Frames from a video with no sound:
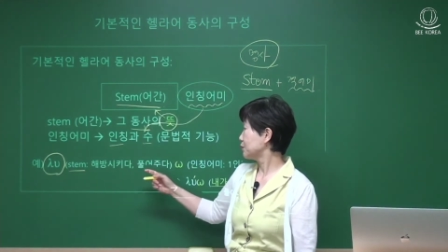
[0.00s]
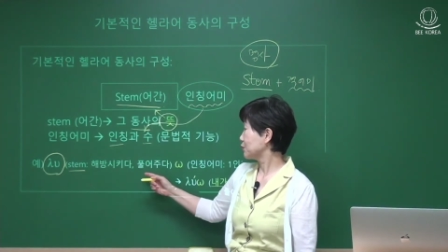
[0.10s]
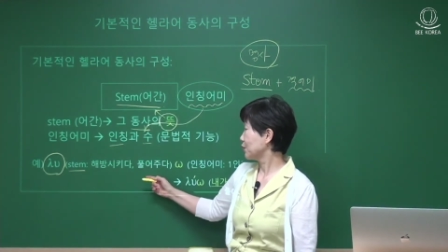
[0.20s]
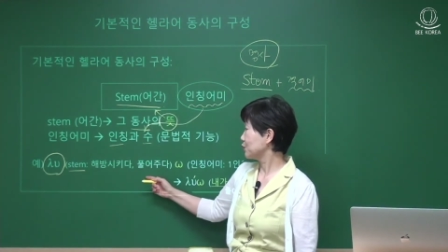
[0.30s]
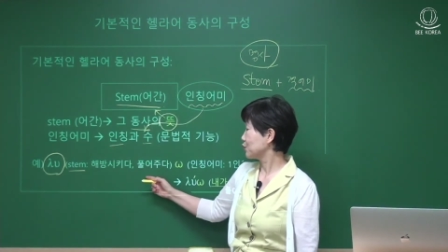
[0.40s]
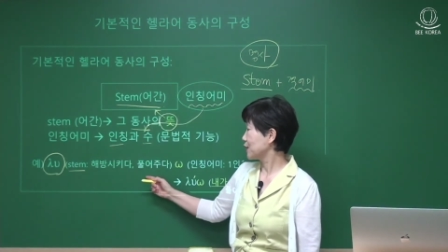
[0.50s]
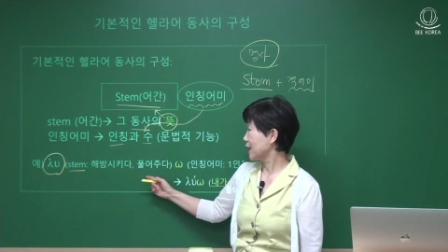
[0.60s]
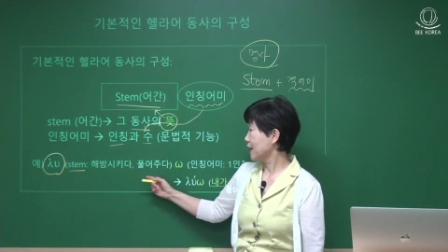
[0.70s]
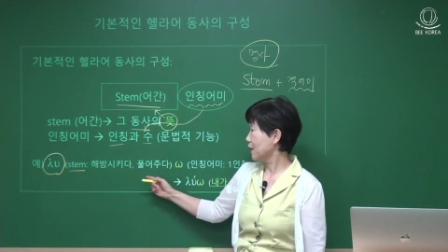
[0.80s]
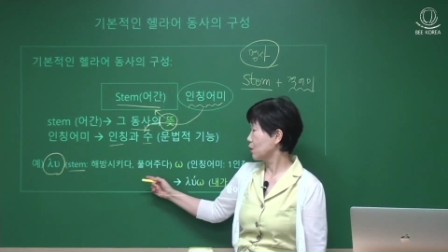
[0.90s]

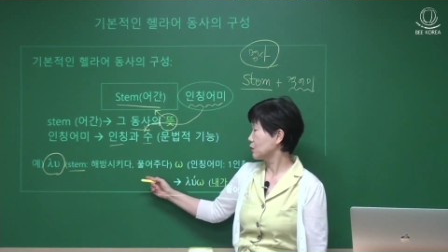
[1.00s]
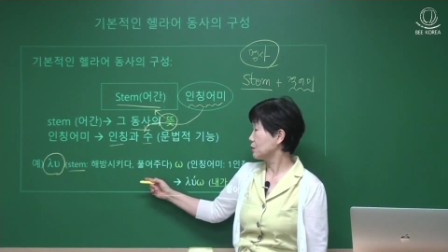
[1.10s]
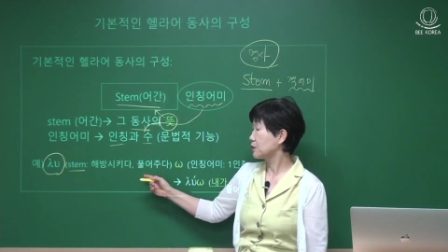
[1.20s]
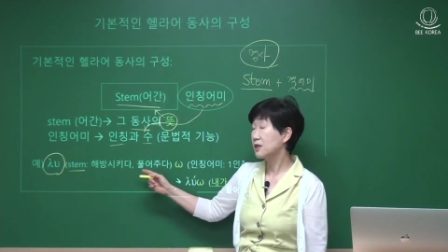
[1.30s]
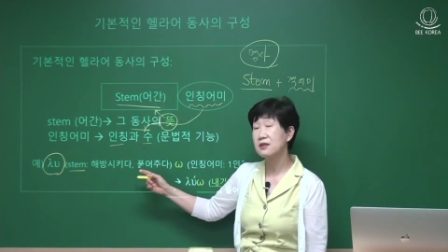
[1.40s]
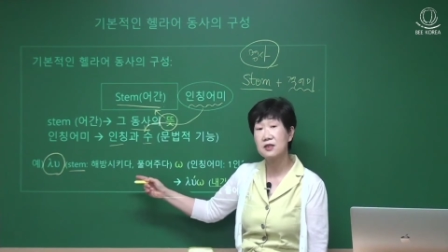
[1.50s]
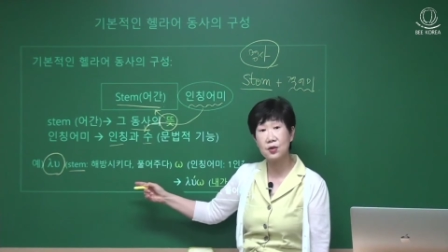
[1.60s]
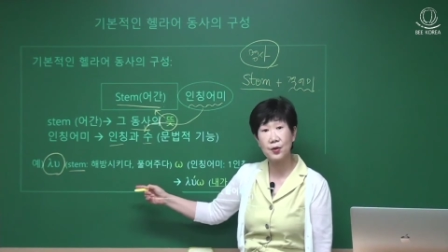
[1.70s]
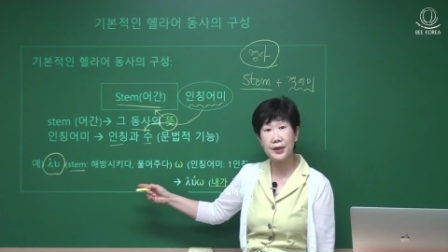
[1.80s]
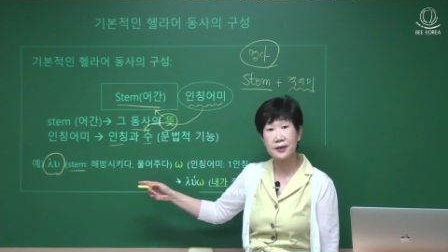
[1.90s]
풀어주다, 혹은 뭐
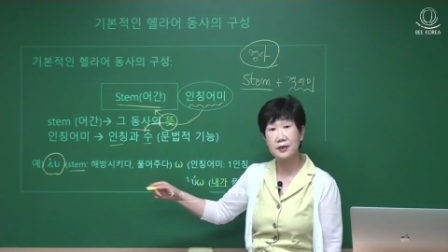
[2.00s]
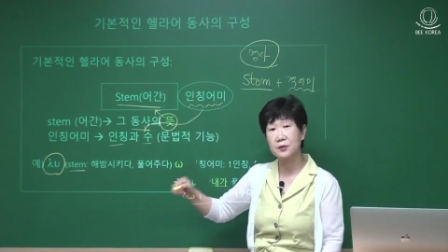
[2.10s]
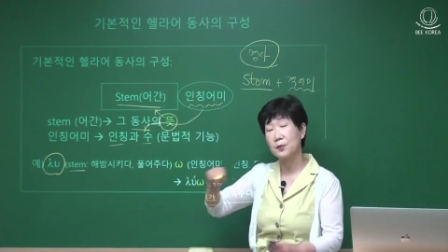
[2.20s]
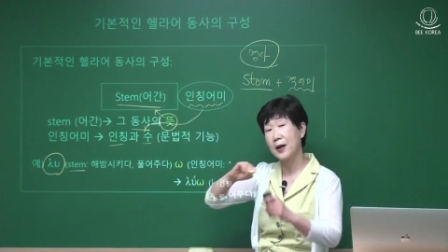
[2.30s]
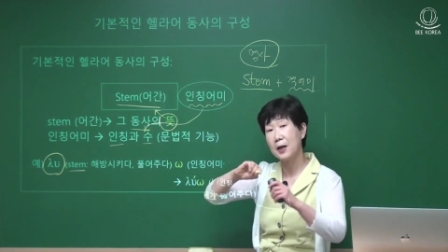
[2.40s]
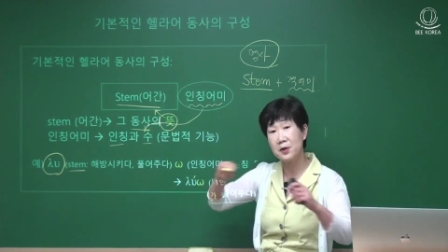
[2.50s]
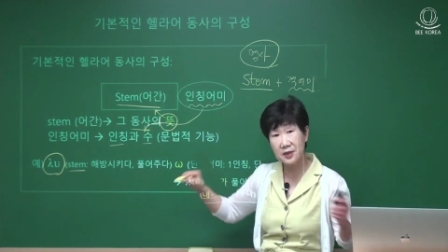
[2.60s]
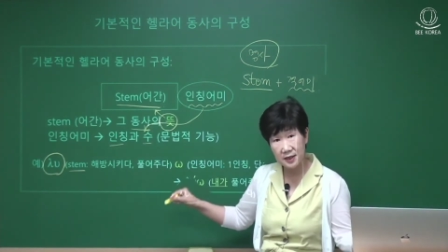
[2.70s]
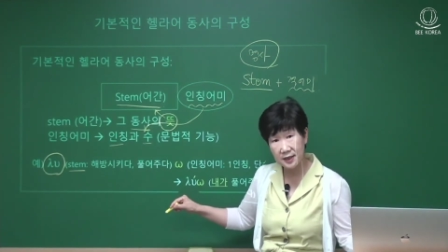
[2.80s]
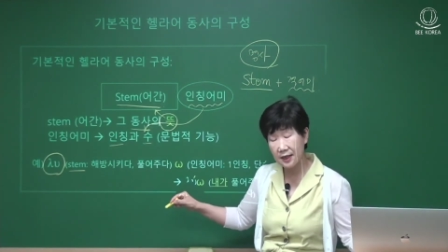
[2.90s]
디스트로이, o 그래서 뭐
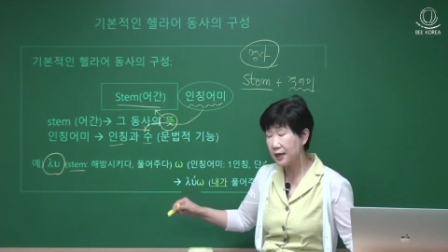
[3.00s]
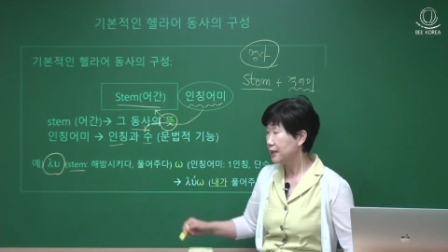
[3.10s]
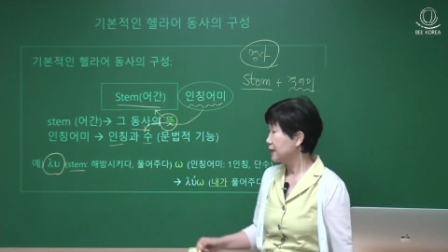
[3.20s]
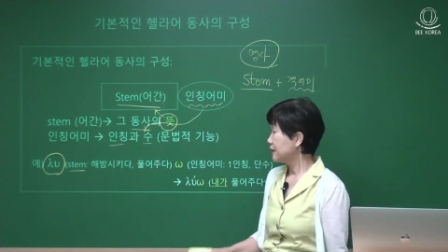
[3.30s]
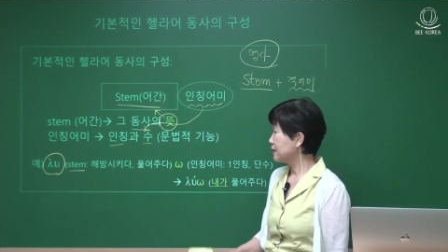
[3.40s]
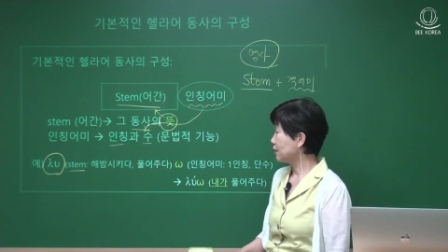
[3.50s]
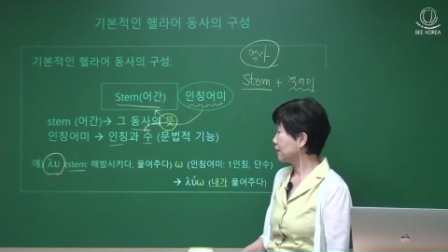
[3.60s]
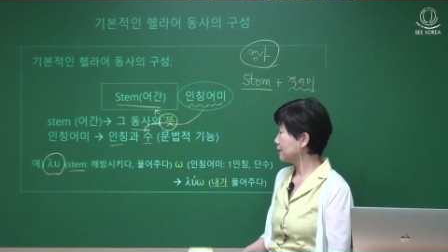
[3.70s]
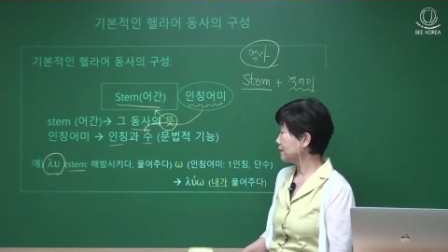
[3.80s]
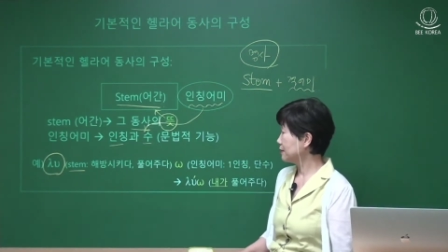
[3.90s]
파멸시키다
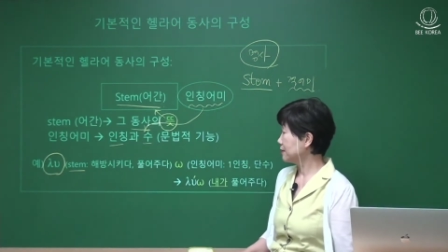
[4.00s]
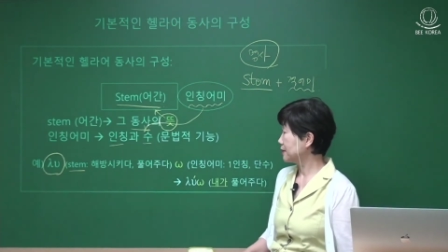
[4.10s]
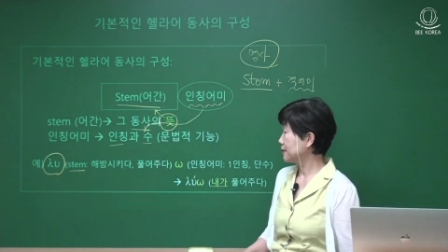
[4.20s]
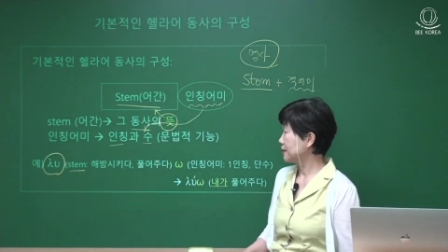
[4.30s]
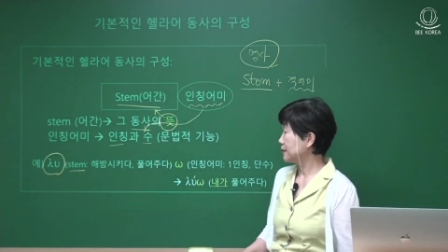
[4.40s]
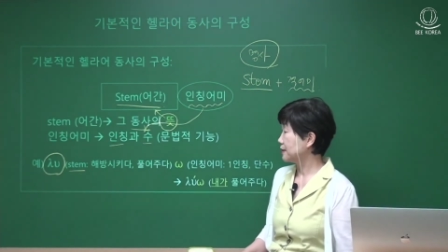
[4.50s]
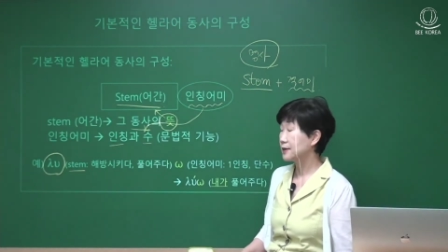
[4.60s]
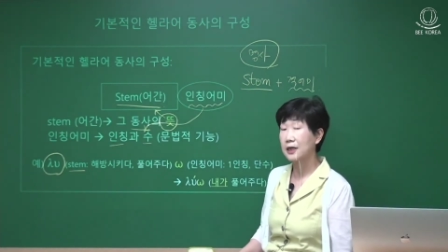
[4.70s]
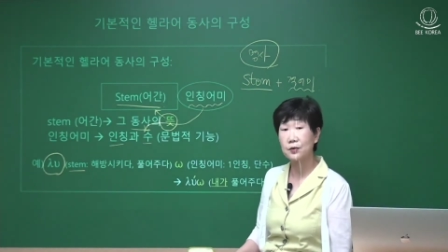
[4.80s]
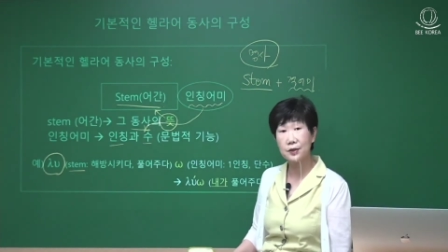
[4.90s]
이런 뜻을
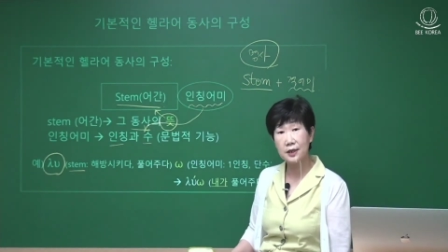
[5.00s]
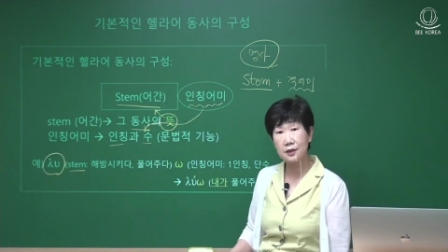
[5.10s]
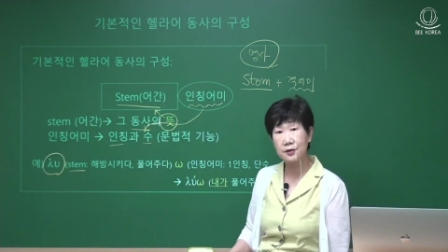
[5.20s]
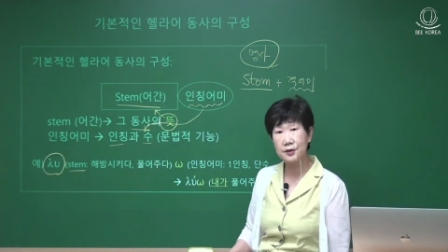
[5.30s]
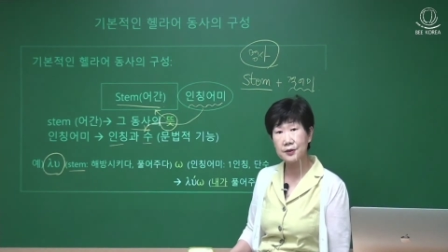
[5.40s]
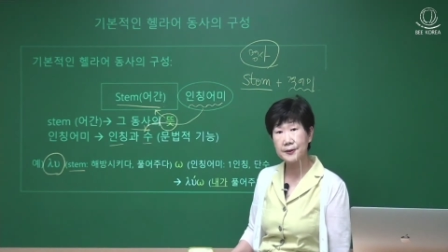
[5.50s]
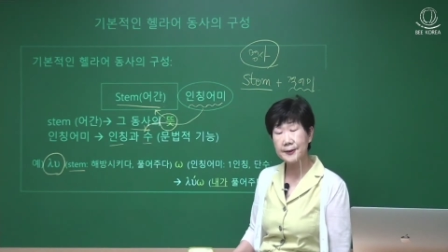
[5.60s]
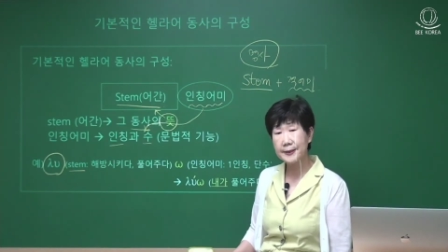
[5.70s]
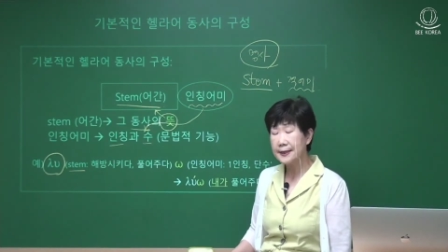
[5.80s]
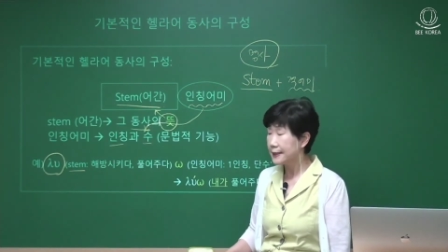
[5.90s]
갖고 있다는 거죠.
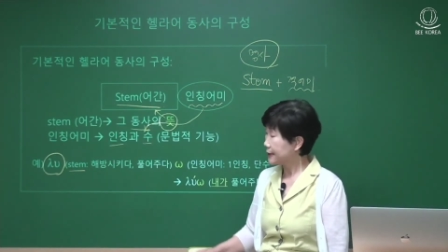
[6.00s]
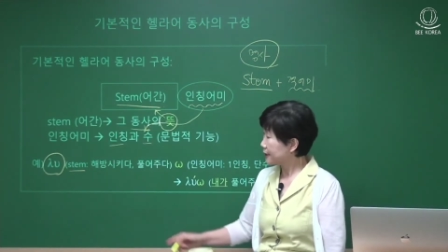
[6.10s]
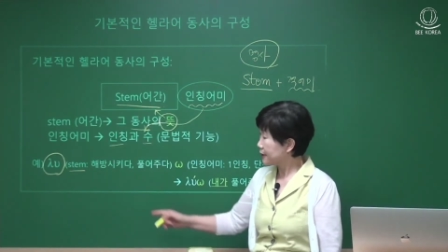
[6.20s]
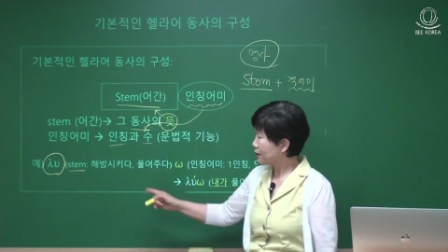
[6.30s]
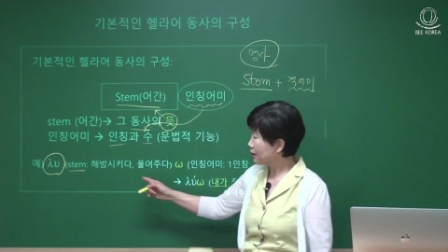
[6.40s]
자, 이것